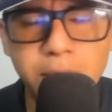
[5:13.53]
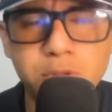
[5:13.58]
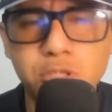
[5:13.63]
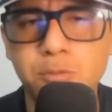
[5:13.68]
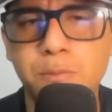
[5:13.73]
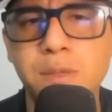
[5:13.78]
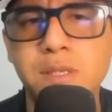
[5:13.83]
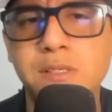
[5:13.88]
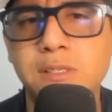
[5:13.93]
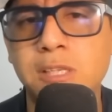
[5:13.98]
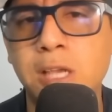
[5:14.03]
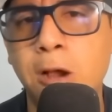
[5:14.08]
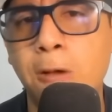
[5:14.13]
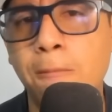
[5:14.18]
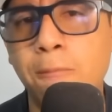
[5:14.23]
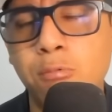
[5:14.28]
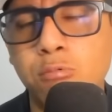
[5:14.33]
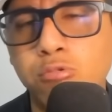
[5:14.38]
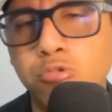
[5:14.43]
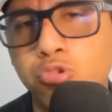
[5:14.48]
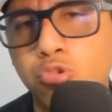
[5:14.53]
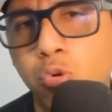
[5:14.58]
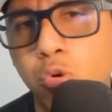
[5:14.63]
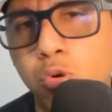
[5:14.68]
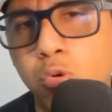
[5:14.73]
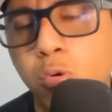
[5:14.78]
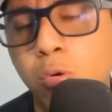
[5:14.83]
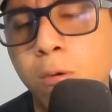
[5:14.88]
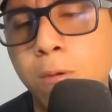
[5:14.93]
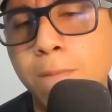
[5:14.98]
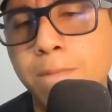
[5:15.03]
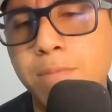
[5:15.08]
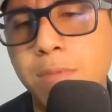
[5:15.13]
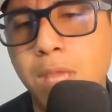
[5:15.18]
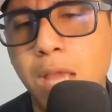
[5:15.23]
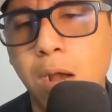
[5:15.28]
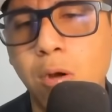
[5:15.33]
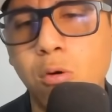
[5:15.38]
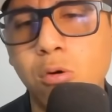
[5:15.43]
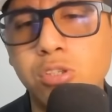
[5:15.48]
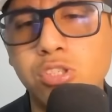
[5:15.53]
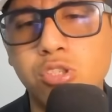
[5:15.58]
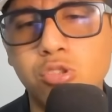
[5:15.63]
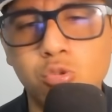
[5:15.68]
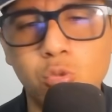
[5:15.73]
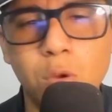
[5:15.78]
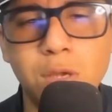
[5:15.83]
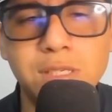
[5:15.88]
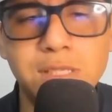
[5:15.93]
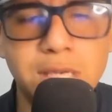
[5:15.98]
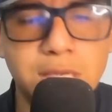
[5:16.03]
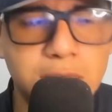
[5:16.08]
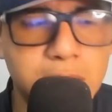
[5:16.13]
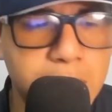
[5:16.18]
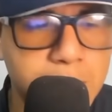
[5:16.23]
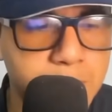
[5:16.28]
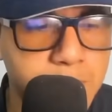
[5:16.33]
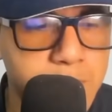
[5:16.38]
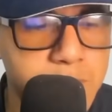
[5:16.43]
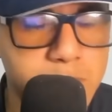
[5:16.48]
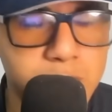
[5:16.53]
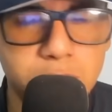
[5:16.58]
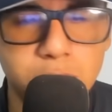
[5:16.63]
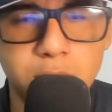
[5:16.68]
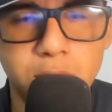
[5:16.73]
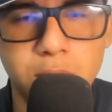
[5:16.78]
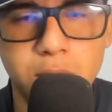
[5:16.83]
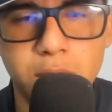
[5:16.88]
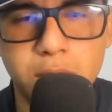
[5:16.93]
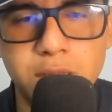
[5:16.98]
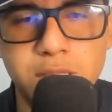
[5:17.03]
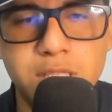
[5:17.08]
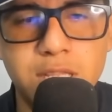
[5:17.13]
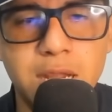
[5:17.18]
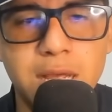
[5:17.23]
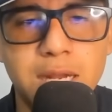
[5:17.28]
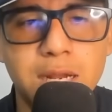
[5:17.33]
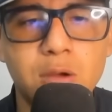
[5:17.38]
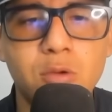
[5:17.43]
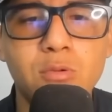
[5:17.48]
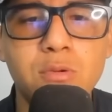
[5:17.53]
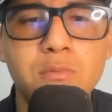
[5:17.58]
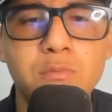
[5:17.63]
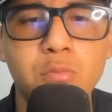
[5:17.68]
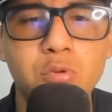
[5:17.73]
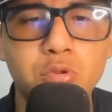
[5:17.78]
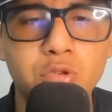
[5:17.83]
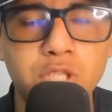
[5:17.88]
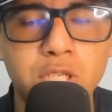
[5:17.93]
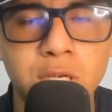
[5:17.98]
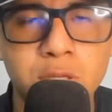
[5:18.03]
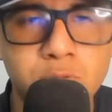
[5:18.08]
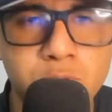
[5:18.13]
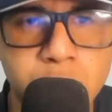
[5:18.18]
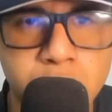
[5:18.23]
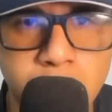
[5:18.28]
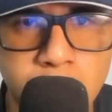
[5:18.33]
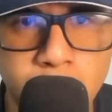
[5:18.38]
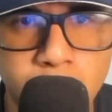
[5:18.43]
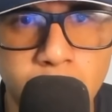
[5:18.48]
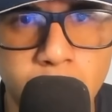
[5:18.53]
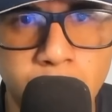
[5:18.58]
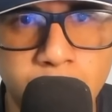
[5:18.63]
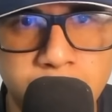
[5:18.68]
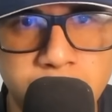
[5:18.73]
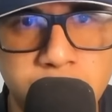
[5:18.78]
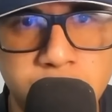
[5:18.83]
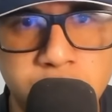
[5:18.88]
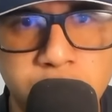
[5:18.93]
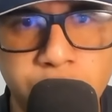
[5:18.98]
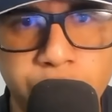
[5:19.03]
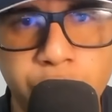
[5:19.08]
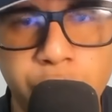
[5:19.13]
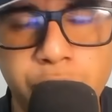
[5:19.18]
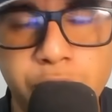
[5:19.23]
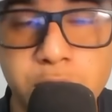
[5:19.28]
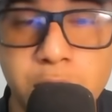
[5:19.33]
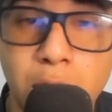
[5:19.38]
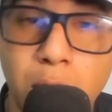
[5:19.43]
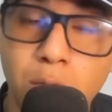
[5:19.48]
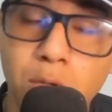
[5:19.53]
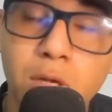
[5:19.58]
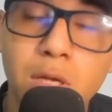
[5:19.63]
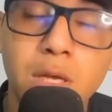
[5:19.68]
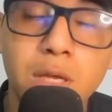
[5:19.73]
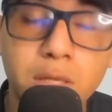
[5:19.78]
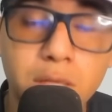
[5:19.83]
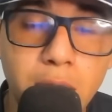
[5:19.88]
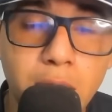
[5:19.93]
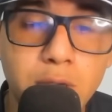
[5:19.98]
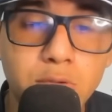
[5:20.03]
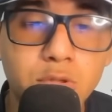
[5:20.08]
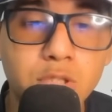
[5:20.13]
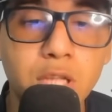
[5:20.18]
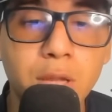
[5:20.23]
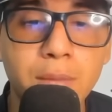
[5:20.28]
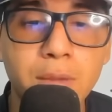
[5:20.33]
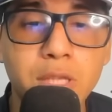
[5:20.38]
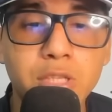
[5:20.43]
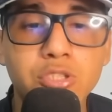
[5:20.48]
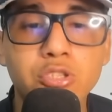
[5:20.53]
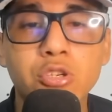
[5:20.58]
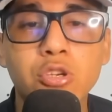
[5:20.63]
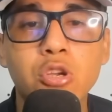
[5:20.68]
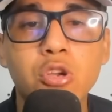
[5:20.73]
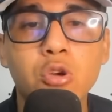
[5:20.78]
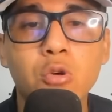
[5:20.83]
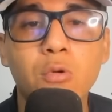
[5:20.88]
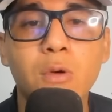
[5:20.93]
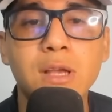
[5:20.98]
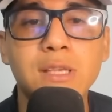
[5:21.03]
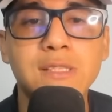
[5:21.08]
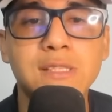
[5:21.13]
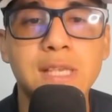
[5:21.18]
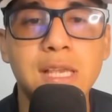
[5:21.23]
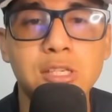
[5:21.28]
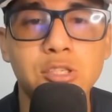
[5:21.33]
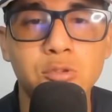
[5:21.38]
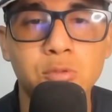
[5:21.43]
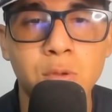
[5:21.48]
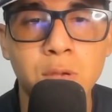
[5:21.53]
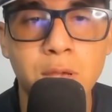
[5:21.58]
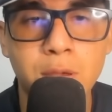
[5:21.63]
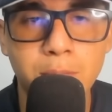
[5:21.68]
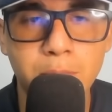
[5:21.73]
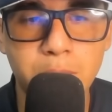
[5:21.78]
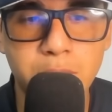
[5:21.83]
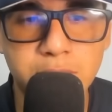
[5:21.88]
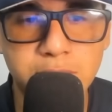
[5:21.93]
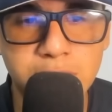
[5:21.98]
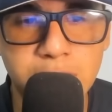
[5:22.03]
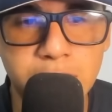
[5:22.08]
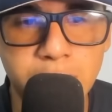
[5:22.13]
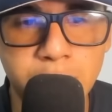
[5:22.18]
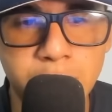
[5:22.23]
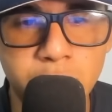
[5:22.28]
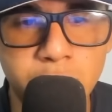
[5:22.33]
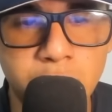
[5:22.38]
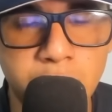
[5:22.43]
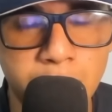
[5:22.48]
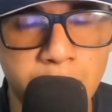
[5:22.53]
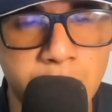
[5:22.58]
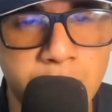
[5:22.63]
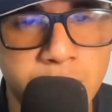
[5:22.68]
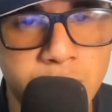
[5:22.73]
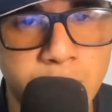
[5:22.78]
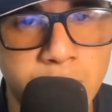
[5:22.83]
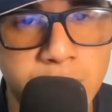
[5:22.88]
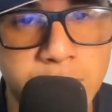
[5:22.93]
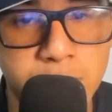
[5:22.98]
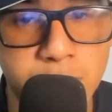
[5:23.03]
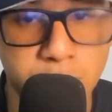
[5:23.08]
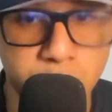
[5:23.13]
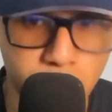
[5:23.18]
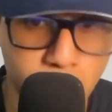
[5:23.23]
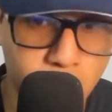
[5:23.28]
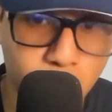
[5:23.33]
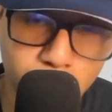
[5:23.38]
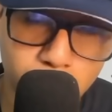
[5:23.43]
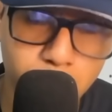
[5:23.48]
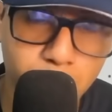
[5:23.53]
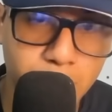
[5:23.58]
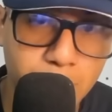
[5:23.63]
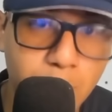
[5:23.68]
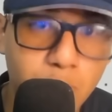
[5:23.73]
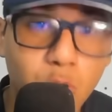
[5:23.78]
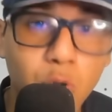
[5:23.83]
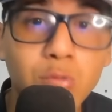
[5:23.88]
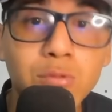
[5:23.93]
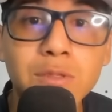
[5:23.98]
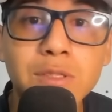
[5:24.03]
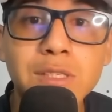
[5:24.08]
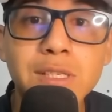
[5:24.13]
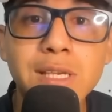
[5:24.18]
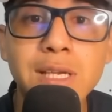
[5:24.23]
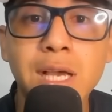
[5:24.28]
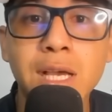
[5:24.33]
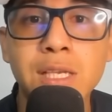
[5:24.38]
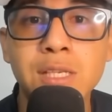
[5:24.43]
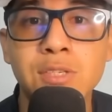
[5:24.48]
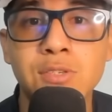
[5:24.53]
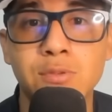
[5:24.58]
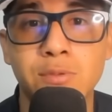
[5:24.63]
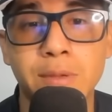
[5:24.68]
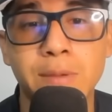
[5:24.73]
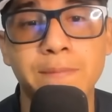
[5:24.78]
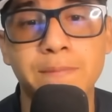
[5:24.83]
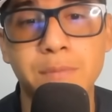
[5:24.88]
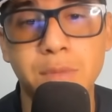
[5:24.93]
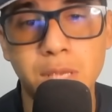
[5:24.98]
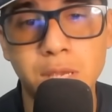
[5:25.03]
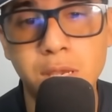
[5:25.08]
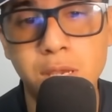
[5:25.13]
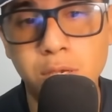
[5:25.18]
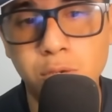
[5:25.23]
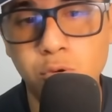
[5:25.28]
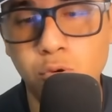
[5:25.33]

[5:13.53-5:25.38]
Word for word: especial para um jogo onde duas equipes entrarão em busca do seu objetivo final, que é justamente o acesso para a Série B do Campeonato Brasileiro. Que o Clube do Remo consiga isso, né? Que o